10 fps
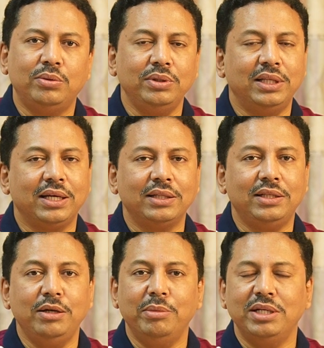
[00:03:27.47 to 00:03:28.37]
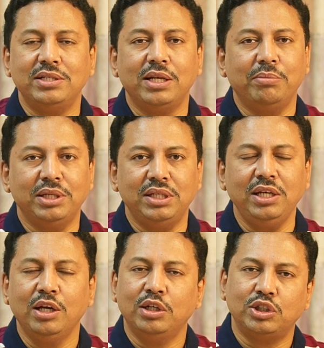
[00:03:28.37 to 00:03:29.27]
দুই থেকে তিন মিনিটের বেশি
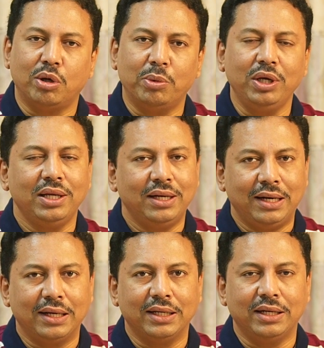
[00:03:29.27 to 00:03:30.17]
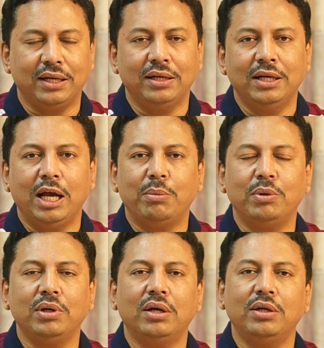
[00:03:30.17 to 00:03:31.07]
সময় লাগে না
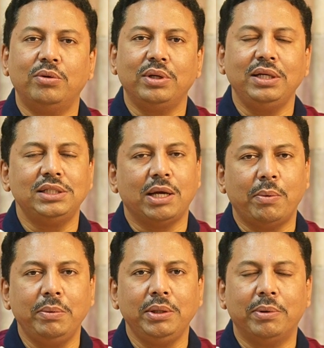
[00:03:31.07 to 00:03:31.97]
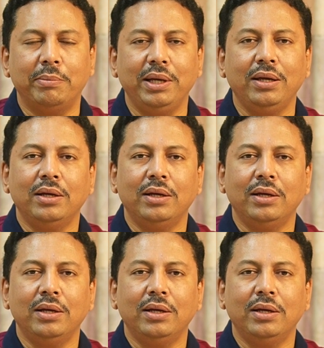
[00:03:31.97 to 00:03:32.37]
এবং রোগী স্বাভাবিকভাবে